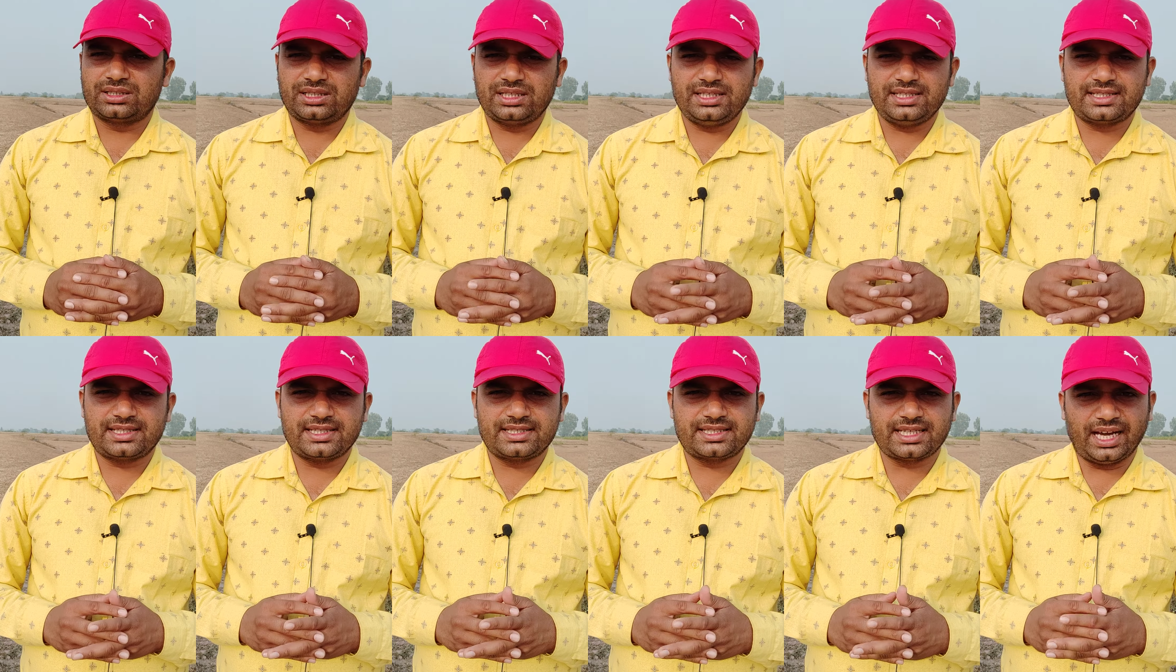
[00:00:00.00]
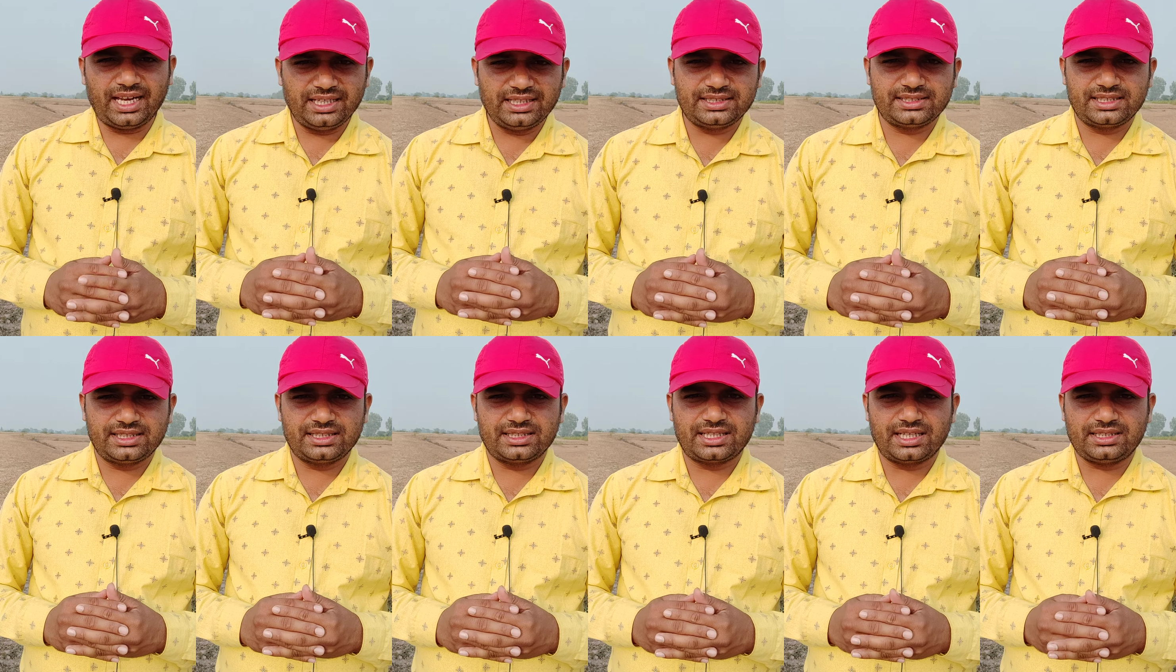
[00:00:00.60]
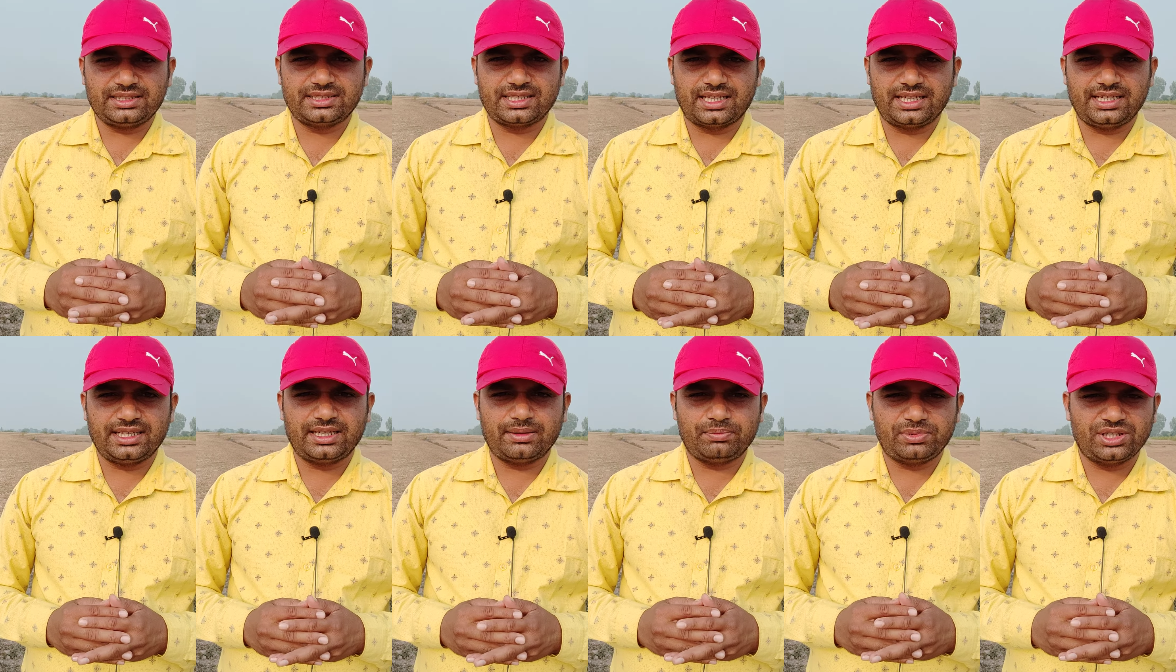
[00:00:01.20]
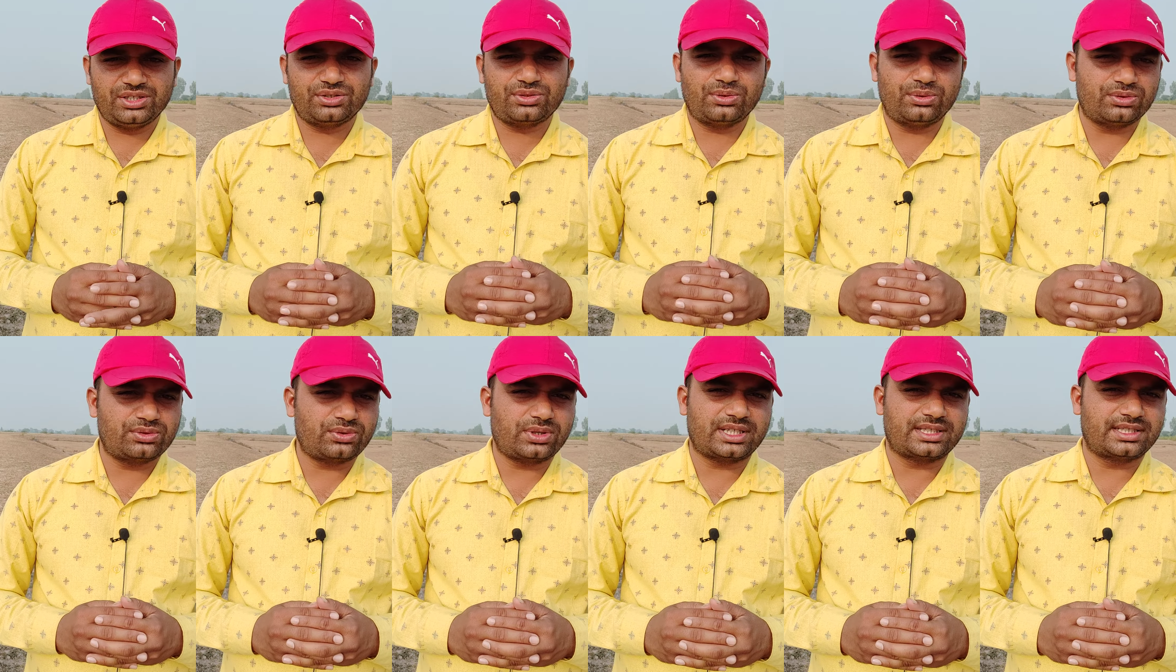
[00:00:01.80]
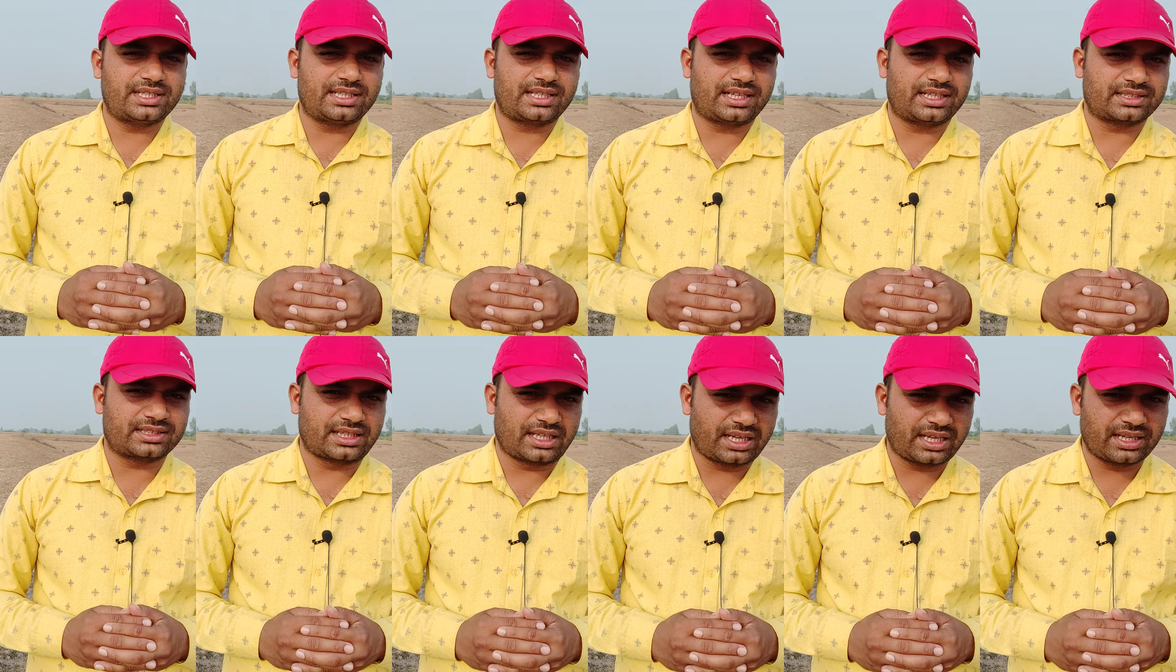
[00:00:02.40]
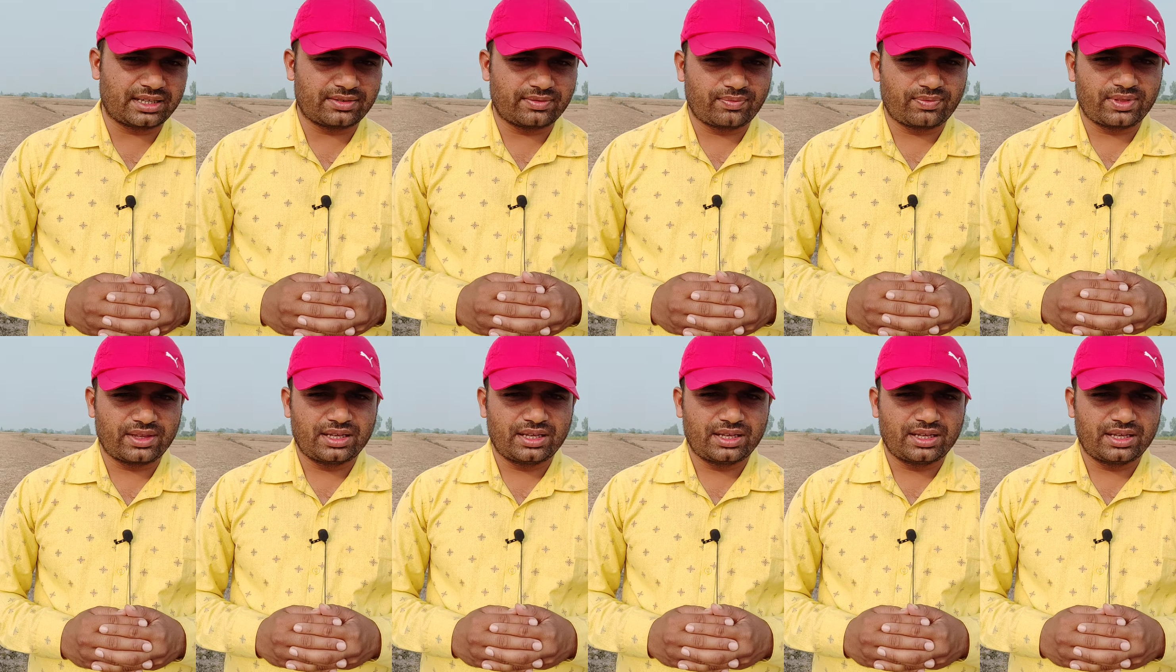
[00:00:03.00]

30 से 40 दिन तक चने के बीज को सुरक्षित रखता है